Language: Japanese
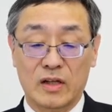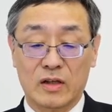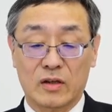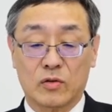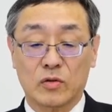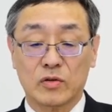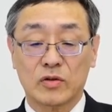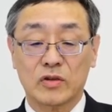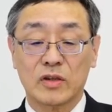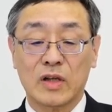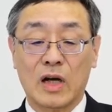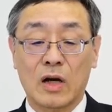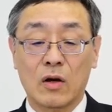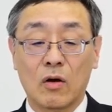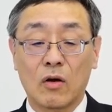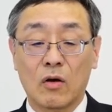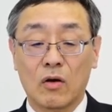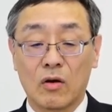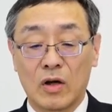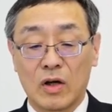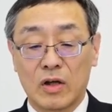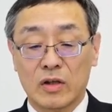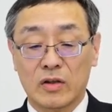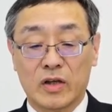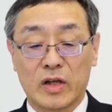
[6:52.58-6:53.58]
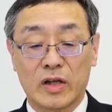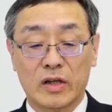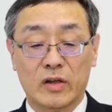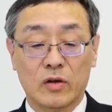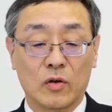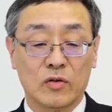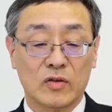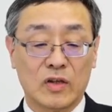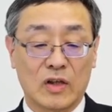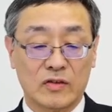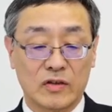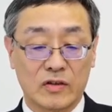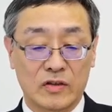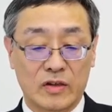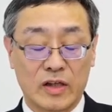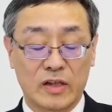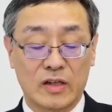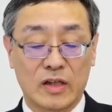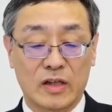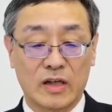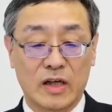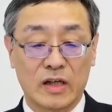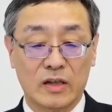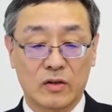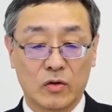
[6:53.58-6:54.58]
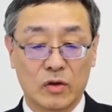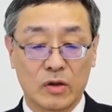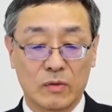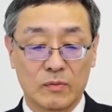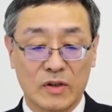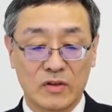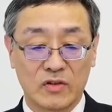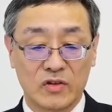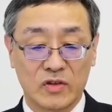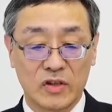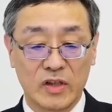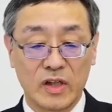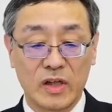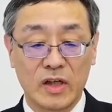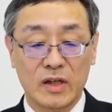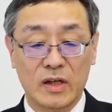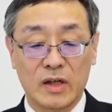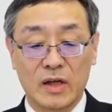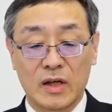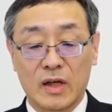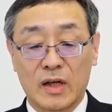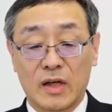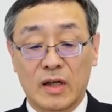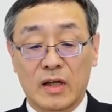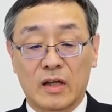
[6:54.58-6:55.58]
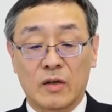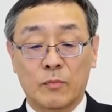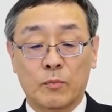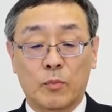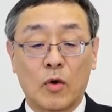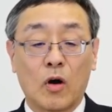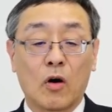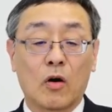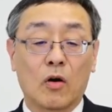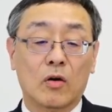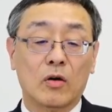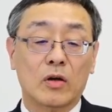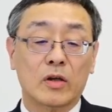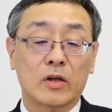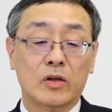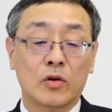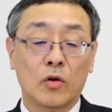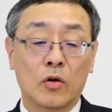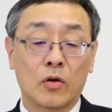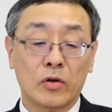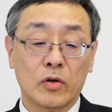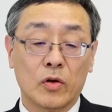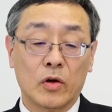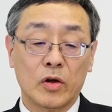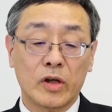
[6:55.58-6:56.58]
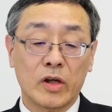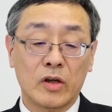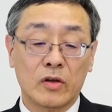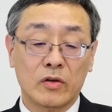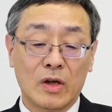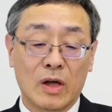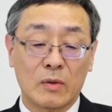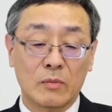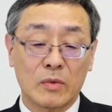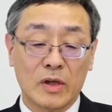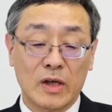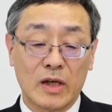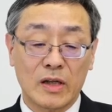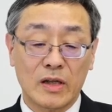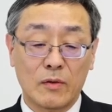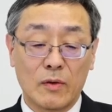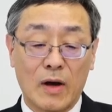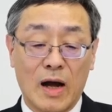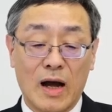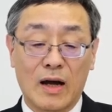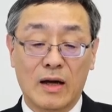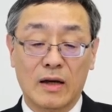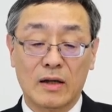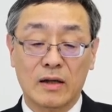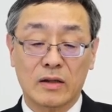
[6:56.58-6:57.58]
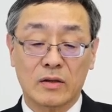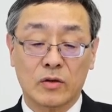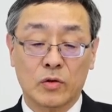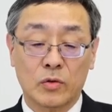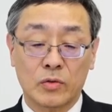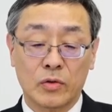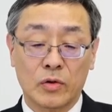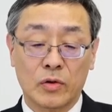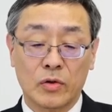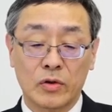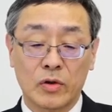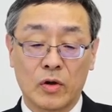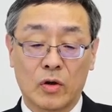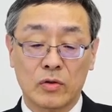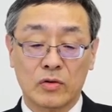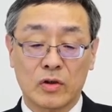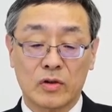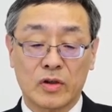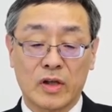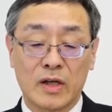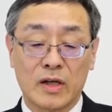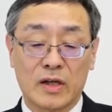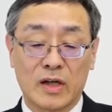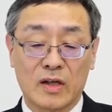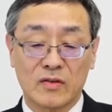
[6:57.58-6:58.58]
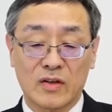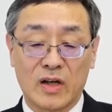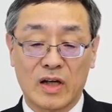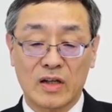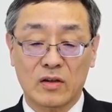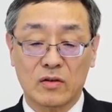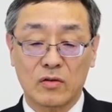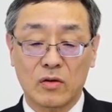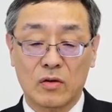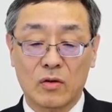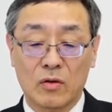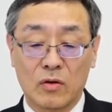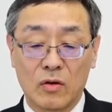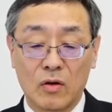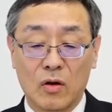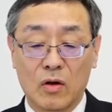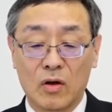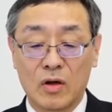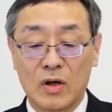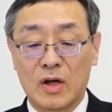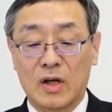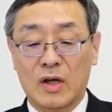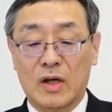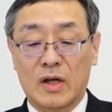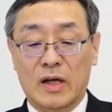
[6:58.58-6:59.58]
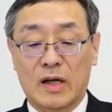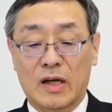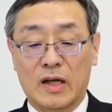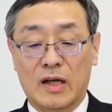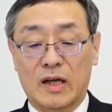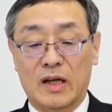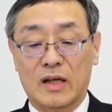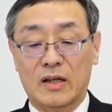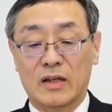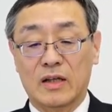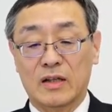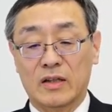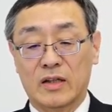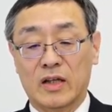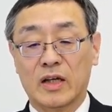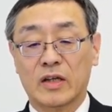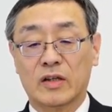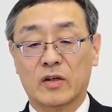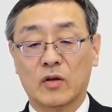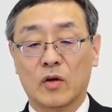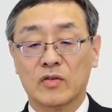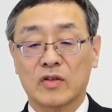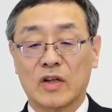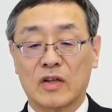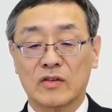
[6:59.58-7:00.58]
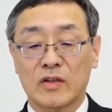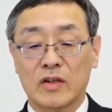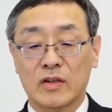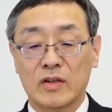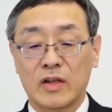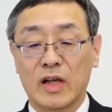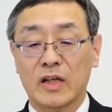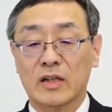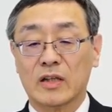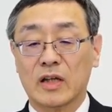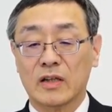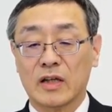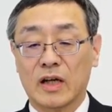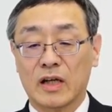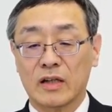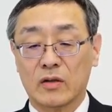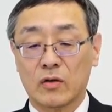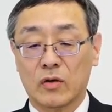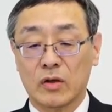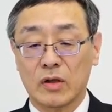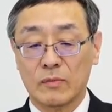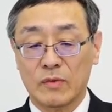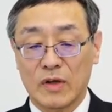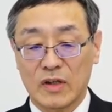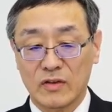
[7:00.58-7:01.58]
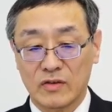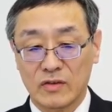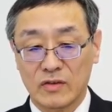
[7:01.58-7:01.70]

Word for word: こちらを提供させていただいておりますし一方共用インフラ向けには塗料用の添加剤等を、えー、提供させていただいておりま